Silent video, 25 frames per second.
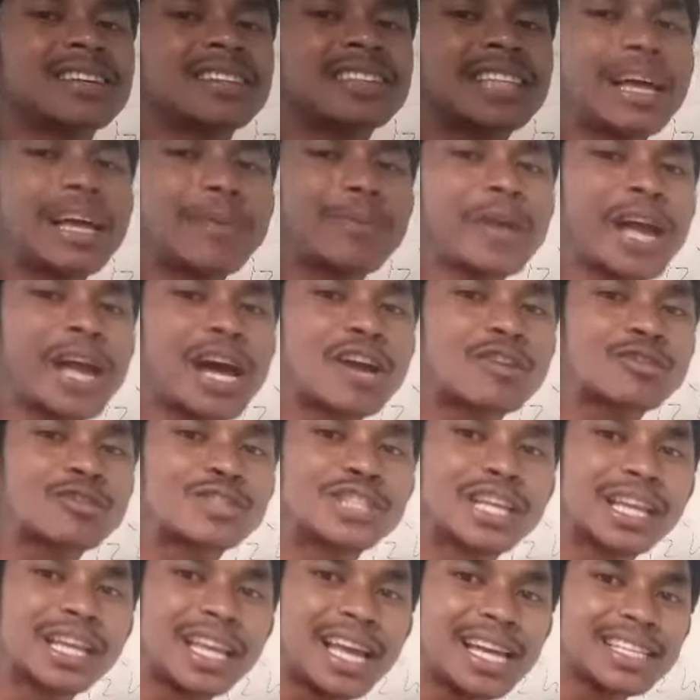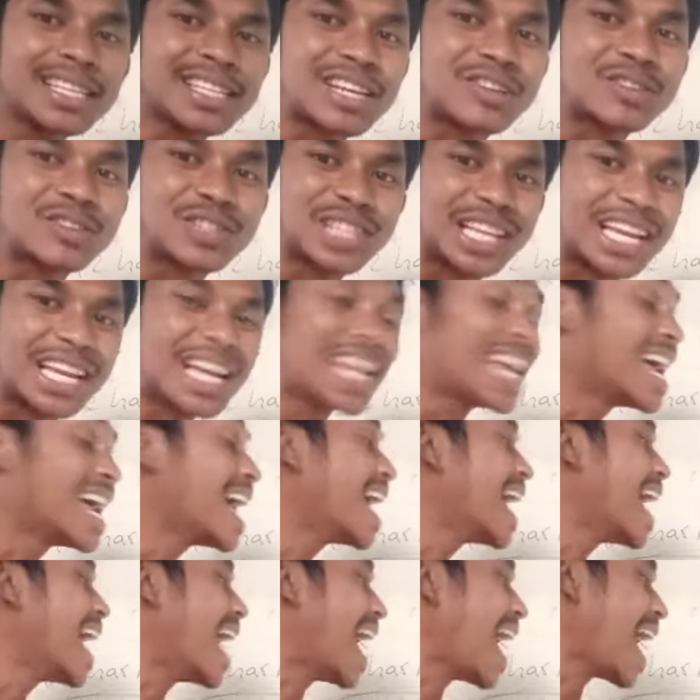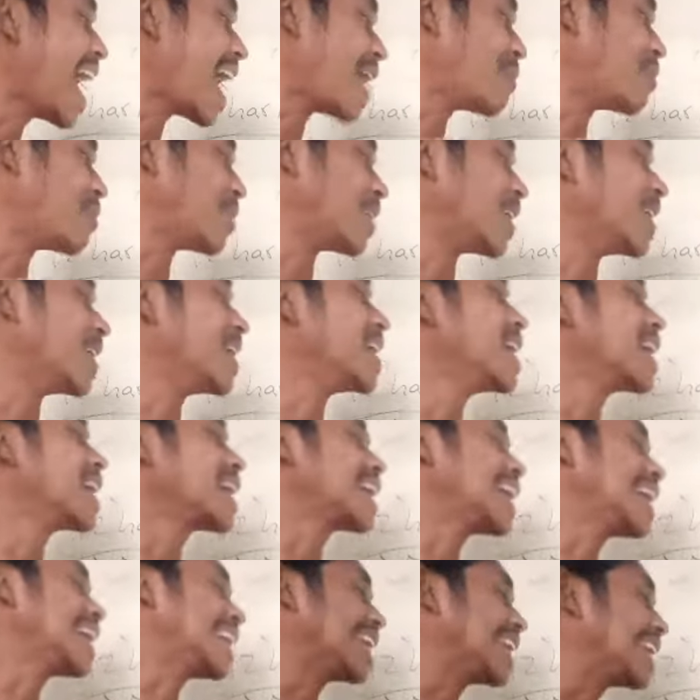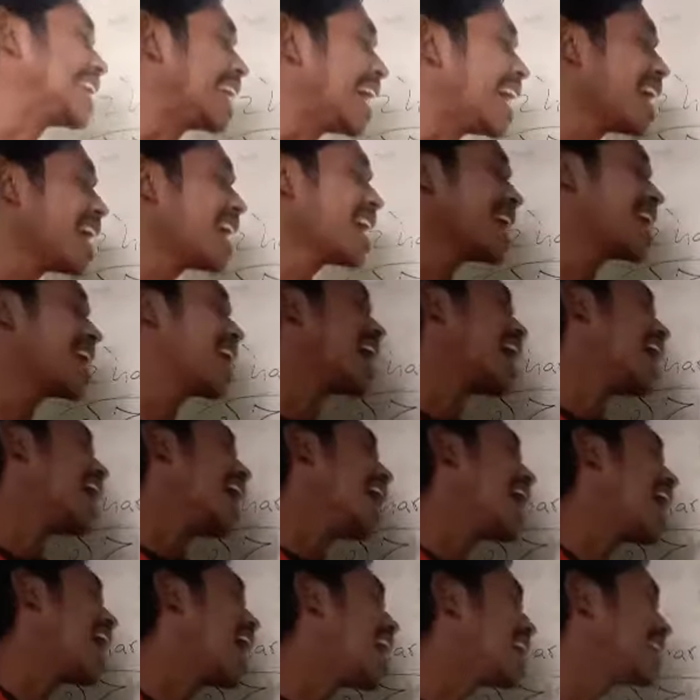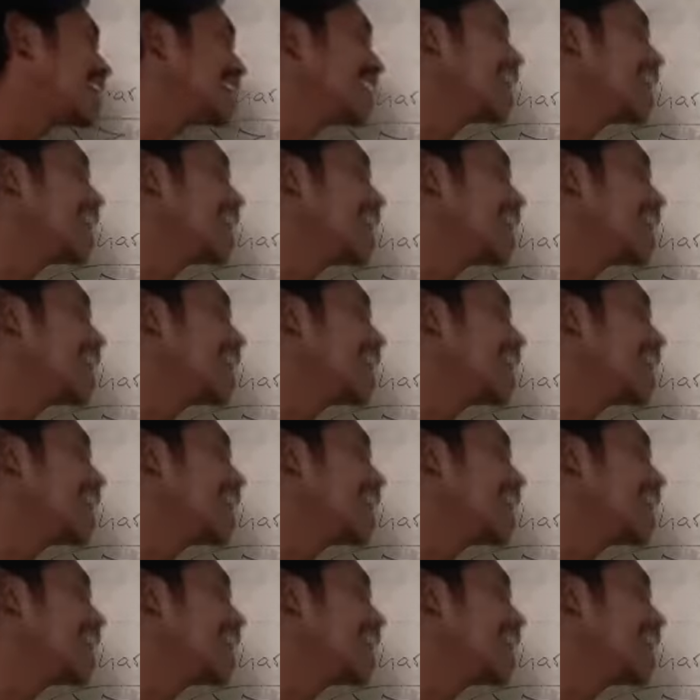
tapi harus jelas harus terang nah karena ada